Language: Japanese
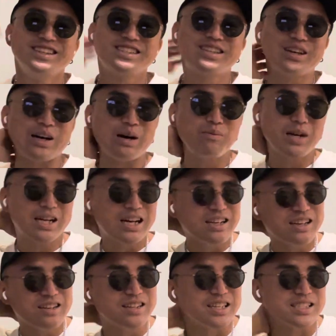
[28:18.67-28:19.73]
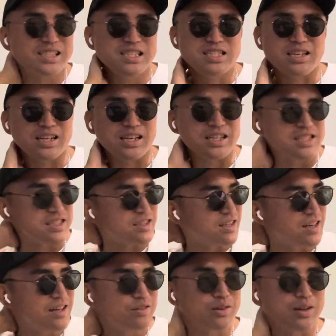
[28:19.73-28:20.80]
そうあんま歓楽街好きじゃないしって
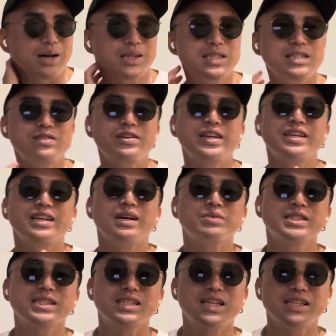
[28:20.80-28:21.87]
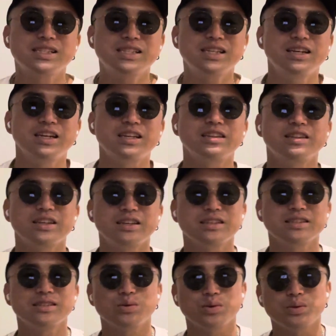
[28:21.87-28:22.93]
なるとあっちのエリアあんま近づかないんで
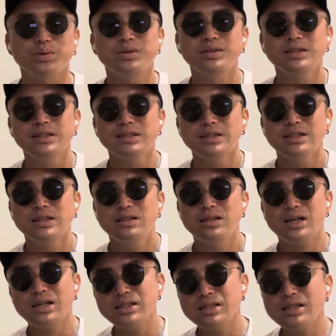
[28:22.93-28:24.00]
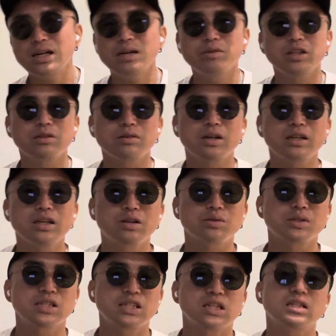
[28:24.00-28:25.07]
そう中洲川端とか結構好
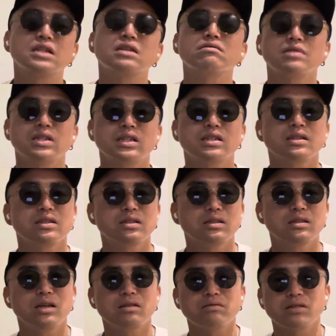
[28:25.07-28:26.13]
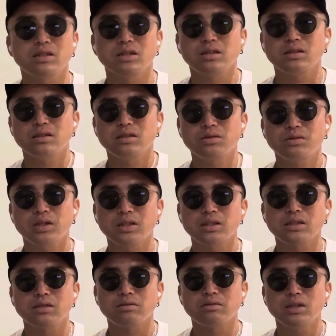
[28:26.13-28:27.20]
きなんだけどねなのでそうなんで
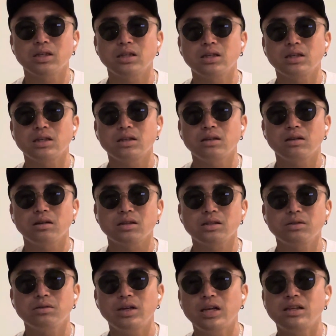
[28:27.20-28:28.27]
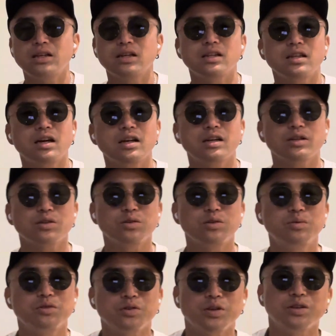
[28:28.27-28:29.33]
すよねだからそのエリアで誰かと飲む
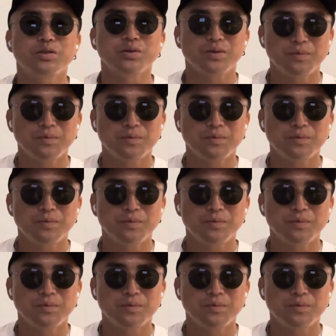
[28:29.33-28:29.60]
時の